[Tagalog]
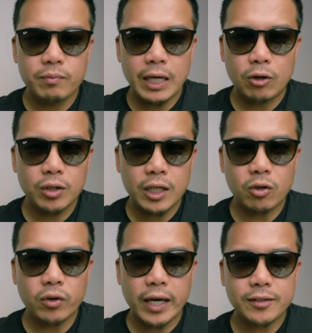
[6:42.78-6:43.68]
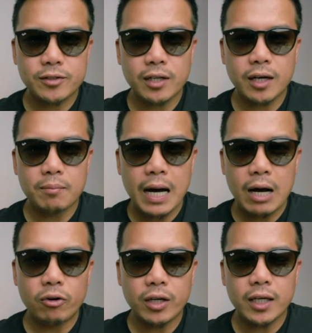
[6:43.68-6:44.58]
Meron din akong extra
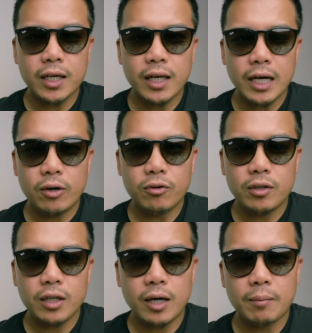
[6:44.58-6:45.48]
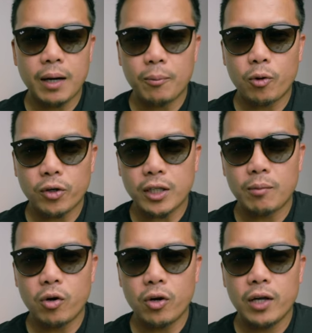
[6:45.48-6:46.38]
baon na ilaw na mga
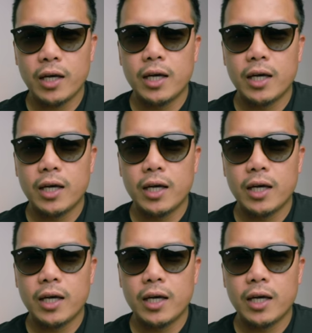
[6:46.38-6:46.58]
portable.